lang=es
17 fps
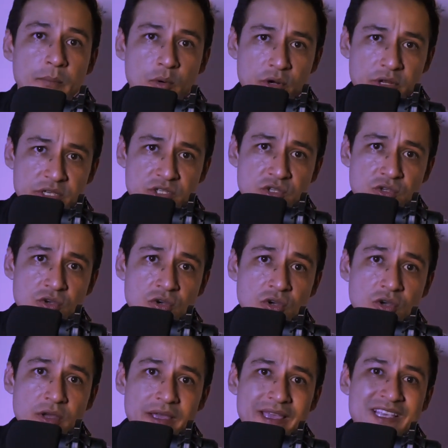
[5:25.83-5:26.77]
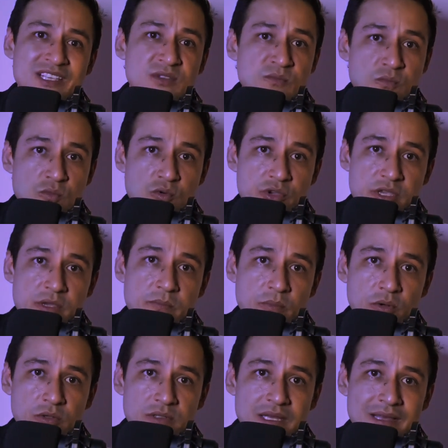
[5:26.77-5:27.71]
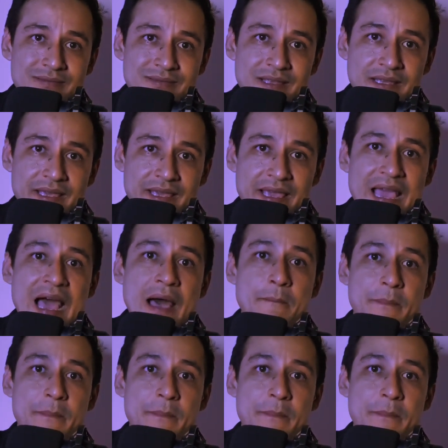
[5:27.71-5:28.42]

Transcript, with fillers: Por eso es muy importante que